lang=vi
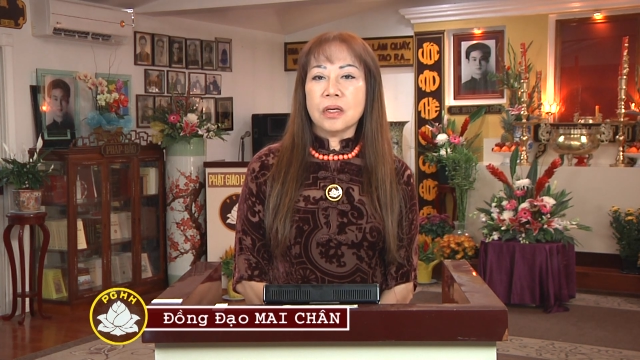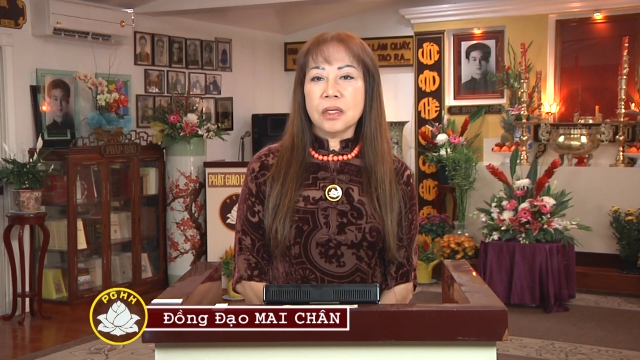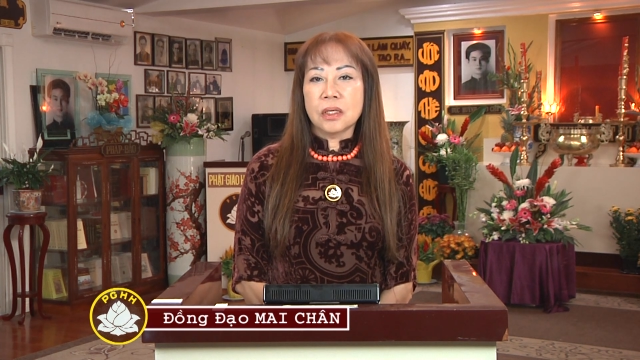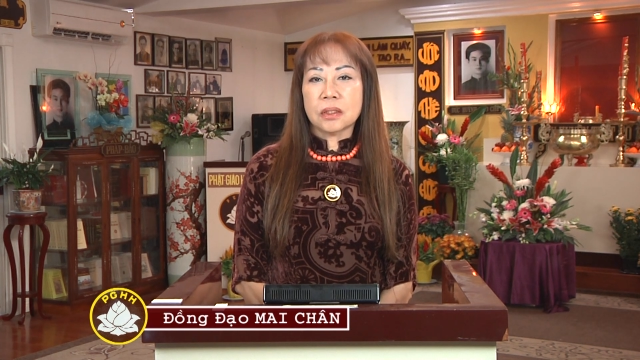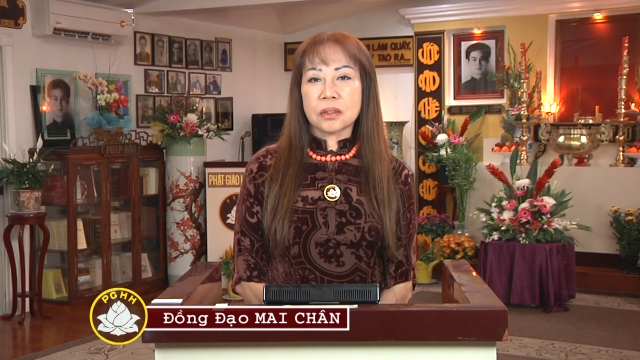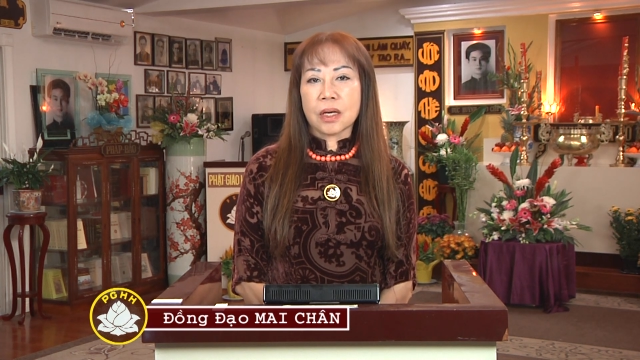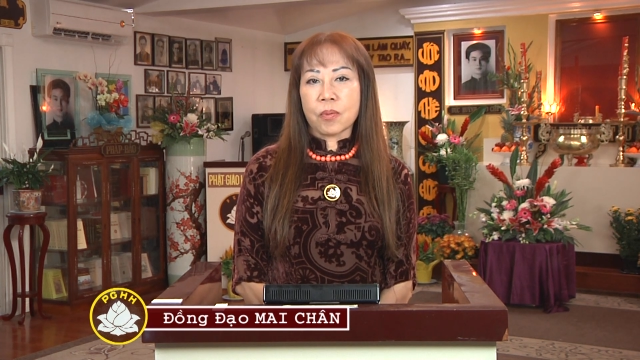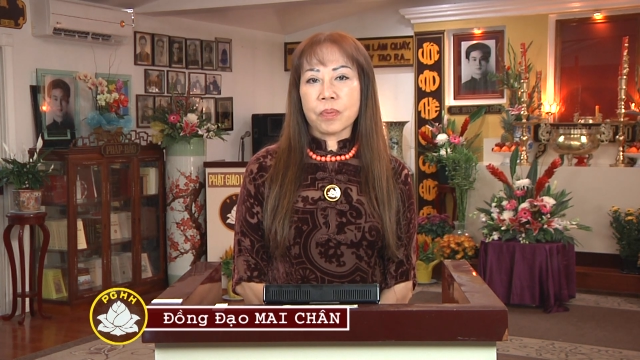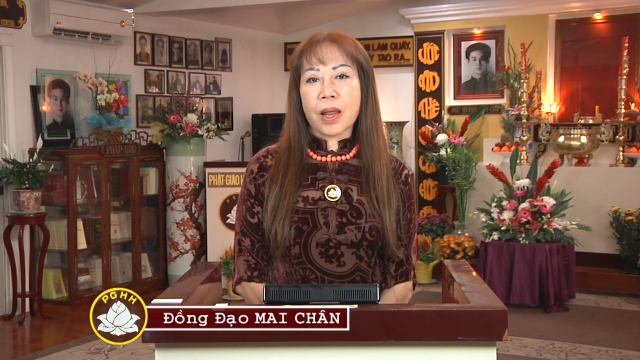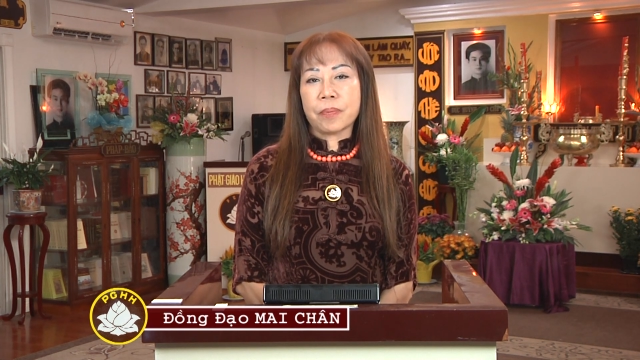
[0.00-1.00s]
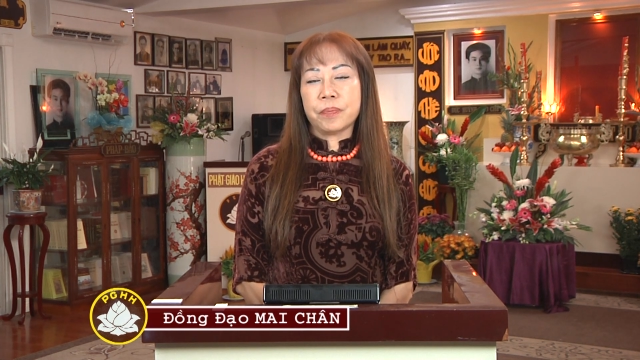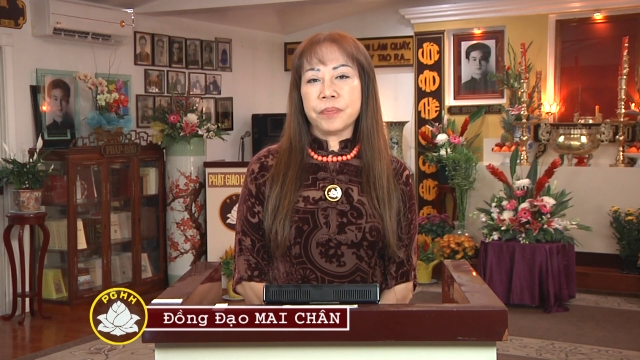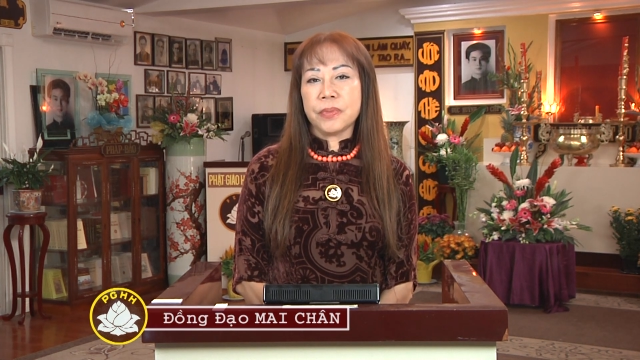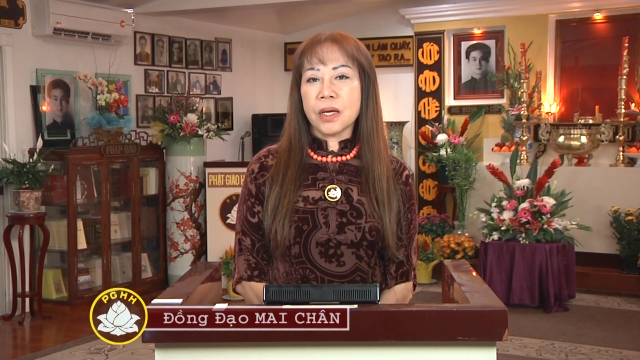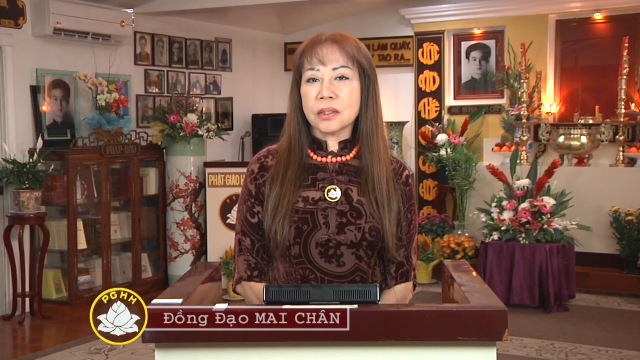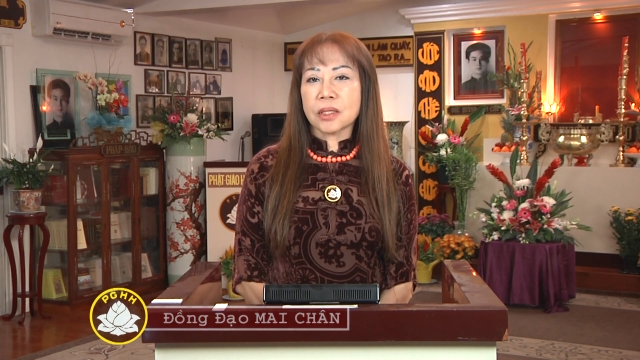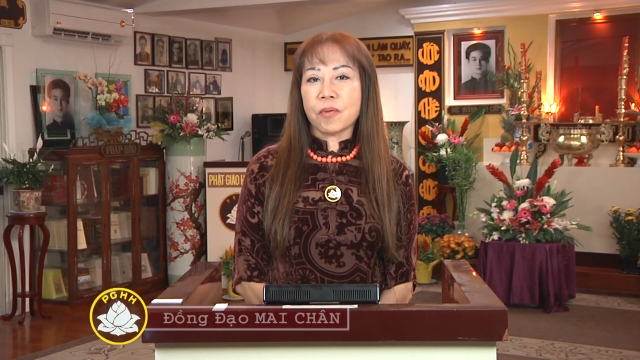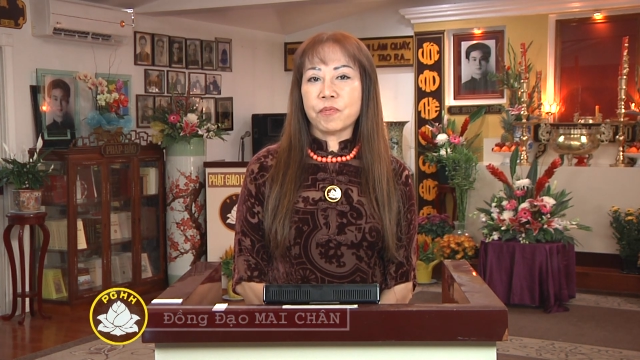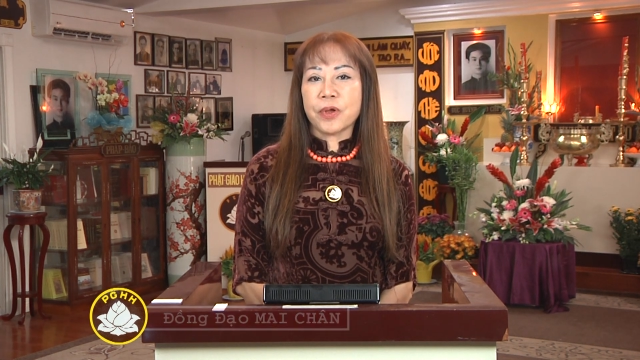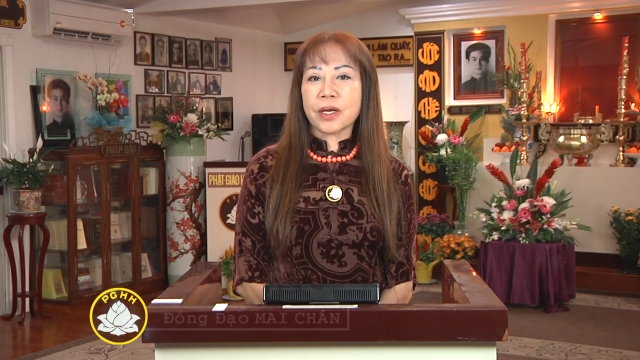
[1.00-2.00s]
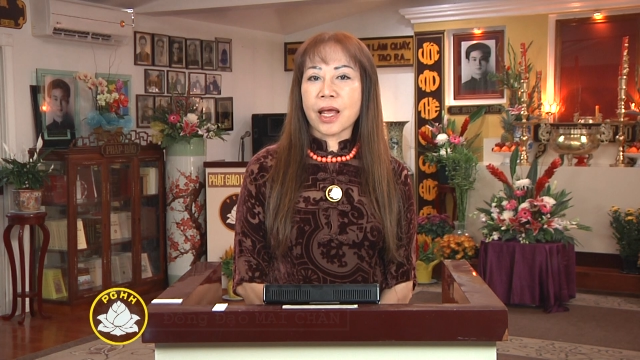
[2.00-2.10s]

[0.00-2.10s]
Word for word: được độc lập dân tộc việt